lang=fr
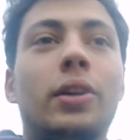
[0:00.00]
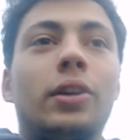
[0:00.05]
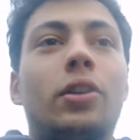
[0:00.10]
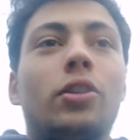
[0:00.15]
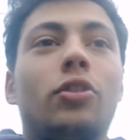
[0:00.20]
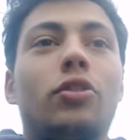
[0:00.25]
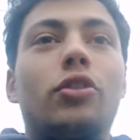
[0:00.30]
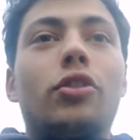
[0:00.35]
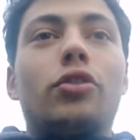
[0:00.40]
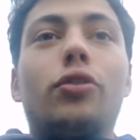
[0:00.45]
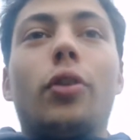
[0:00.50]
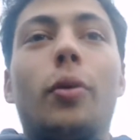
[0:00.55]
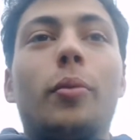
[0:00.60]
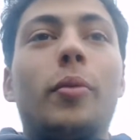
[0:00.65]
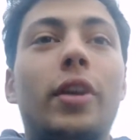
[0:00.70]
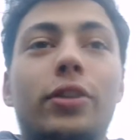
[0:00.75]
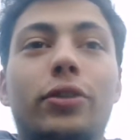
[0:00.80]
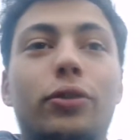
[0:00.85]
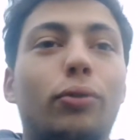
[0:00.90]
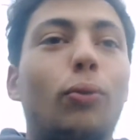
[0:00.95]
J'ai dû en
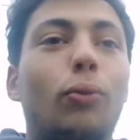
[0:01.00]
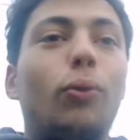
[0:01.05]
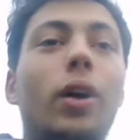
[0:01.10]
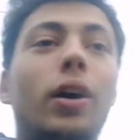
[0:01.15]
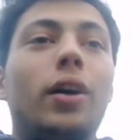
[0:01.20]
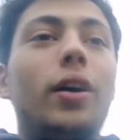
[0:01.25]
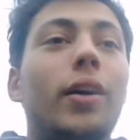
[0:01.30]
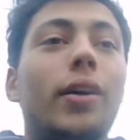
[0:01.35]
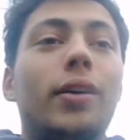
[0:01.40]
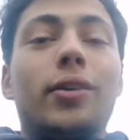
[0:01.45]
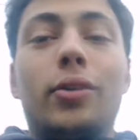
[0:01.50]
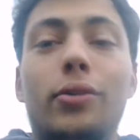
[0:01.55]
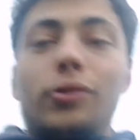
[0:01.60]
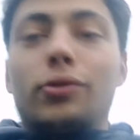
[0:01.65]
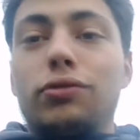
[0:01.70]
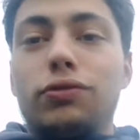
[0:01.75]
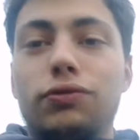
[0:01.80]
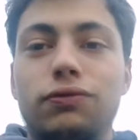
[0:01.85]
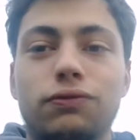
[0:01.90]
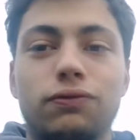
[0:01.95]
mettre 3.
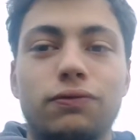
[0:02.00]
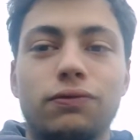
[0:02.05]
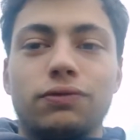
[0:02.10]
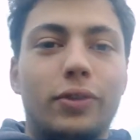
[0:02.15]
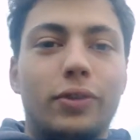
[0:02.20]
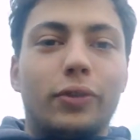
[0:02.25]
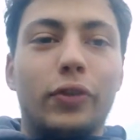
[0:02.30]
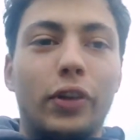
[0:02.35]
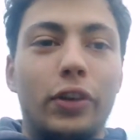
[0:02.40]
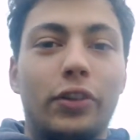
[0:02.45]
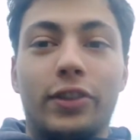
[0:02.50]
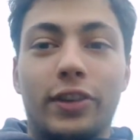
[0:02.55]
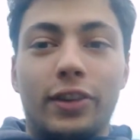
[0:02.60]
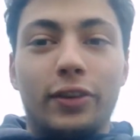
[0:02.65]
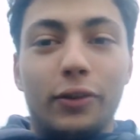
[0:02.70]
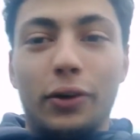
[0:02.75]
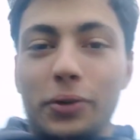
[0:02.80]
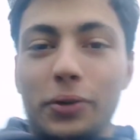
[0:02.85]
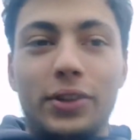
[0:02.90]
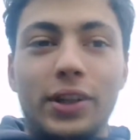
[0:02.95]
Enfin, c'était
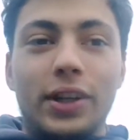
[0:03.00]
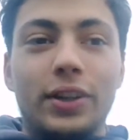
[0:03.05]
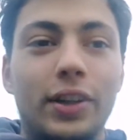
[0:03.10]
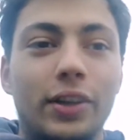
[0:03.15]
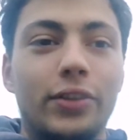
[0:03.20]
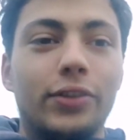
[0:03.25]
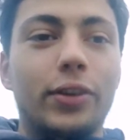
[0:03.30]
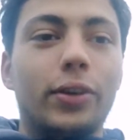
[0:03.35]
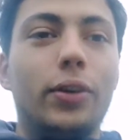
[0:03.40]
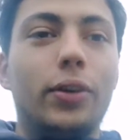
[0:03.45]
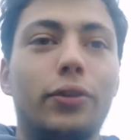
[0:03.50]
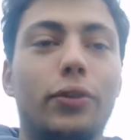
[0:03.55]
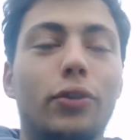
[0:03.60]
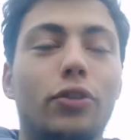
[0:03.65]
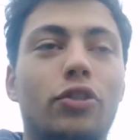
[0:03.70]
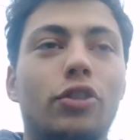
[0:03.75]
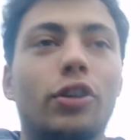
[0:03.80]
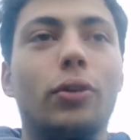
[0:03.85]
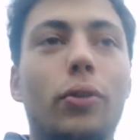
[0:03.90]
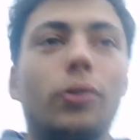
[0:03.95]
vraiment une catastrophe.
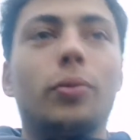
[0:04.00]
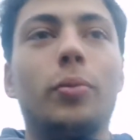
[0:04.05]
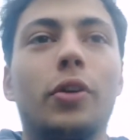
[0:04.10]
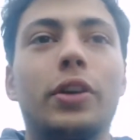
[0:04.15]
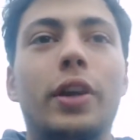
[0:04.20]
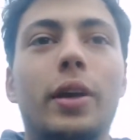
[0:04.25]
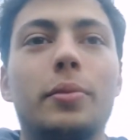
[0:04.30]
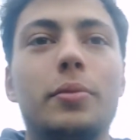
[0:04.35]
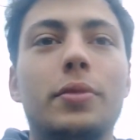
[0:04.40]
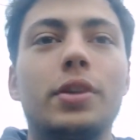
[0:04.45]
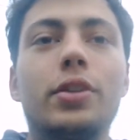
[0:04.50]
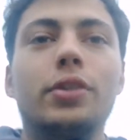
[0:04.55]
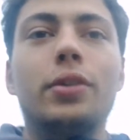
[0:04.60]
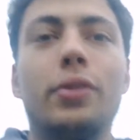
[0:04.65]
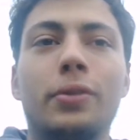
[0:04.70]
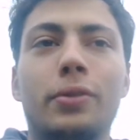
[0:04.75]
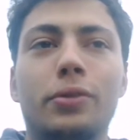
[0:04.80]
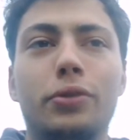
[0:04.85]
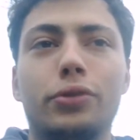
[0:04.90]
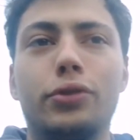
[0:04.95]
Jérôme en a
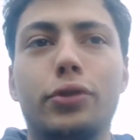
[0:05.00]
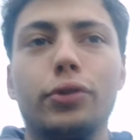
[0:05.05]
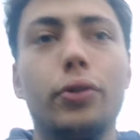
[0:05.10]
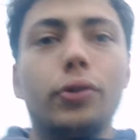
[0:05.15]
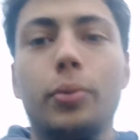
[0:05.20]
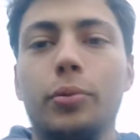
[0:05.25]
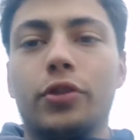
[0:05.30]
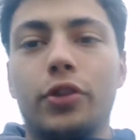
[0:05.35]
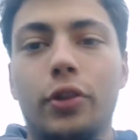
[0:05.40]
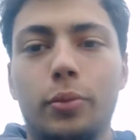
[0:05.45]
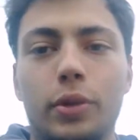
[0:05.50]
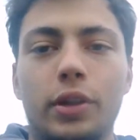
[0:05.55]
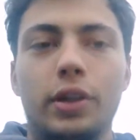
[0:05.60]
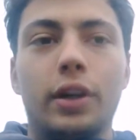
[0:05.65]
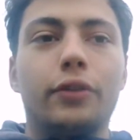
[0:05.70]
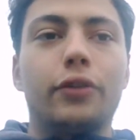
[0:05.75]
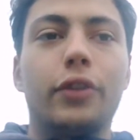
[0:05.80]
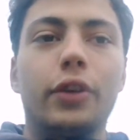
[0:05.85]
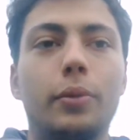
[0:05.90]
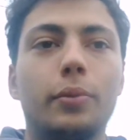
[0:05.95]
mis 2, il me semble.
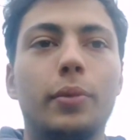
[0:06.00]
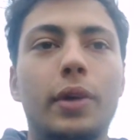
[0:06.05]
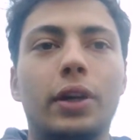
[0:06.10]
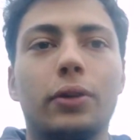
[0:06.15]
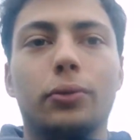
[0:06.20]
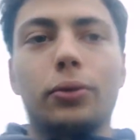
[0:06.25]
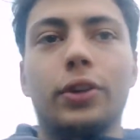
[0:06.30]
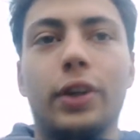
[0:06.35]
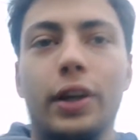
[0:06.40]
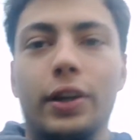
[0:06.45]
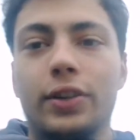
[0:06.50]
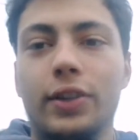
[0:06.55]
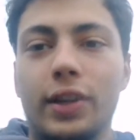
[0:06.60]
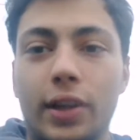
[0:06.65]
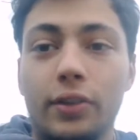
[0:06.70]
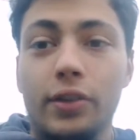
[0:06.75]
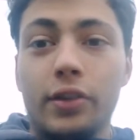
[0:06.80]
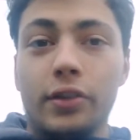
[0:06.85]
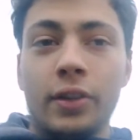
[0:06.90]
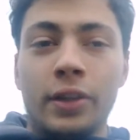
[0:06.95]
Il a fait une belle contre un
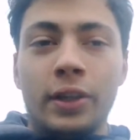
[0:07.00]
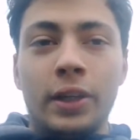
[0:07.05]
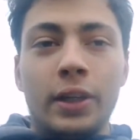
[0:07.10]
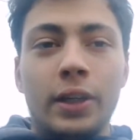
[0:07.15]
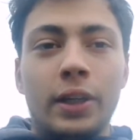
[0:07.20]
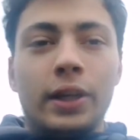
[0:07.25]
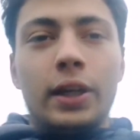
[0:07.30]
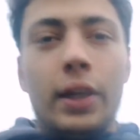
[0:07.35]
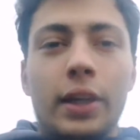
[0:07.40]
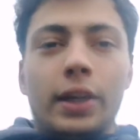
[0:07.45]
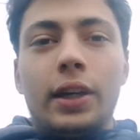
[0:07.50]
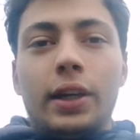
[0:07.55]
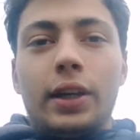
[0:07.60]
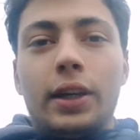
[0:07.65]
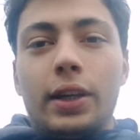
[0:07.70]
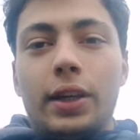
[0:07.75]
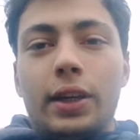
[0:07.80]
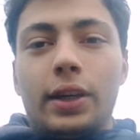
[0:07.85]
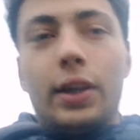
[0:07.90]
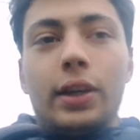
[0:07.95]
13.
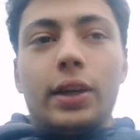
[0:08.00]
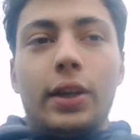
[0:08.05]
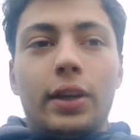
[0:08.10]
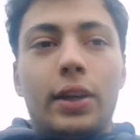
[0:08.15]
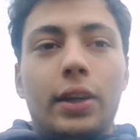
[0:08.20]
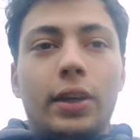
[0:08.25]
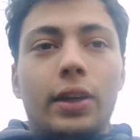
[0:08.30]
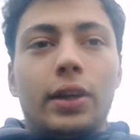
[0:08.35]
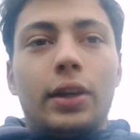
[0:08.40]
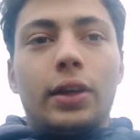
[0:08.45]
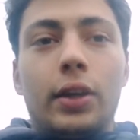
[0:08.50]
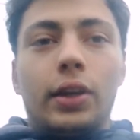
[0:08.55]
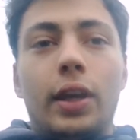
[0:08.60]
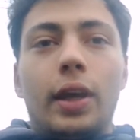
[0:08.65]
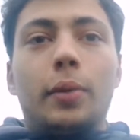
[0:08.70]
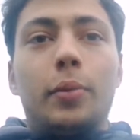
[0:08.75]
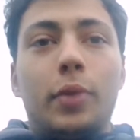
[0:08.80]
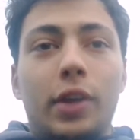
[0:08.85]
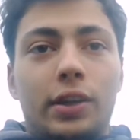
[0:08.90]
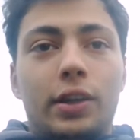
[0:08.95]
Et
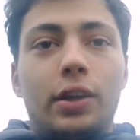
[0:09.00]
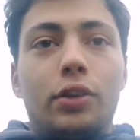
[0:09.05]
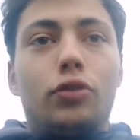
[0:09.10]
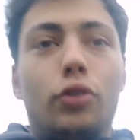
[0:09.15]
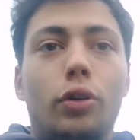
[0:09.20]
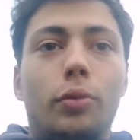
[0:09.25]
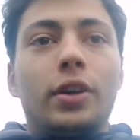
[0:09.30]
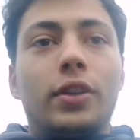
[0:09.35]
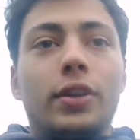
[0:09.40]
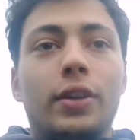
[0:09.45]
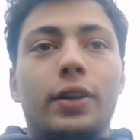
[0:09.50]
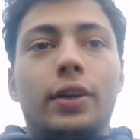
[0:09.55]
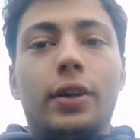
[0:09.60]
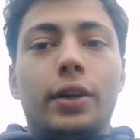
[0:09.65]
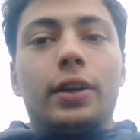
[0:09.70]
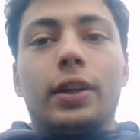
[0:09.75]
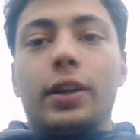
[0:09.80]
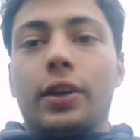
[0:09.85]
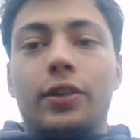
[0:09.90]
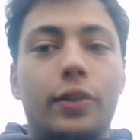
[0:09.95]
Emmerich a dû en mettre
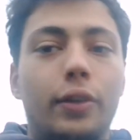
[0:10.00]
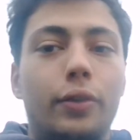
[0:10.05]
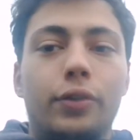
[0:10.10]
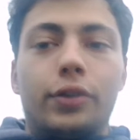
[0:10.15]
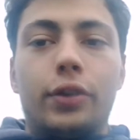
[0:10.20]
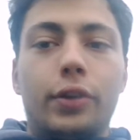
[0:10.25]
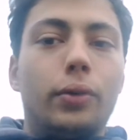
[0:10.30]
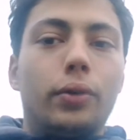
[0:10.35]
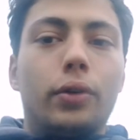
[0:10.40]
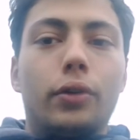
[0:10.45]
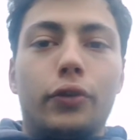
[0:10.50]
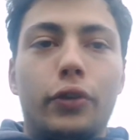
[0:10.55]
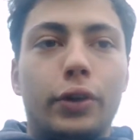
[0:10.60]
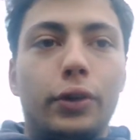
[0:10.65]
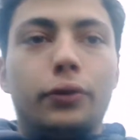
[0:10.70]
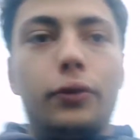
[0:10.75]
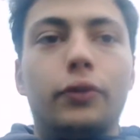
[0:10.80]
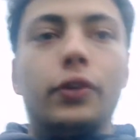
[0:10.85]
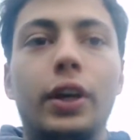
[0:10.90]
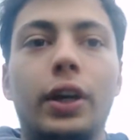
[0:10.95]
un et Christophe zéro, enfin
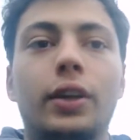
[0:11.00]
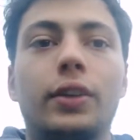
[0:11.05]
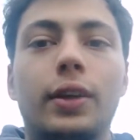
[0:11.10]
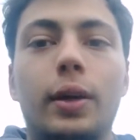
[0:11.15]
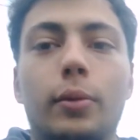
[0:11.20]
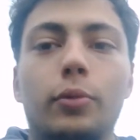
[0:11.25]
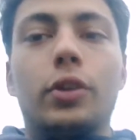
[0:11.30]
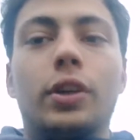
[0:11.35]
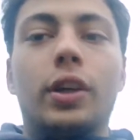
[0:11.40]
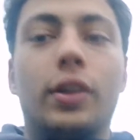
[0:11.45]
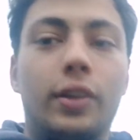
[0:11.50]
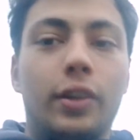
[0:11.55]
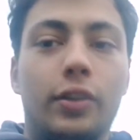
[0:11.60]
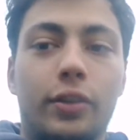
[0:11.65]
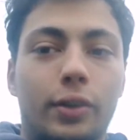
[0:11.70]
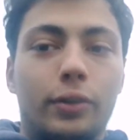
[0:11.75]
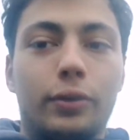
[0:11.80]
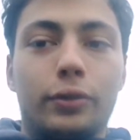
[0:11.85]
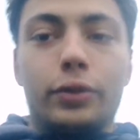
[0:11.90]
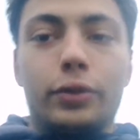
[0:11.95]
une véritable
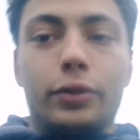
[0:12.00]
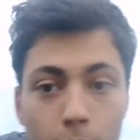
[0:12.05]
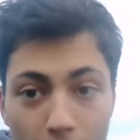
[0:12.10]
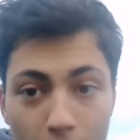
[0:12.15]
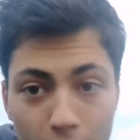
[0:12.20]
catastrophe.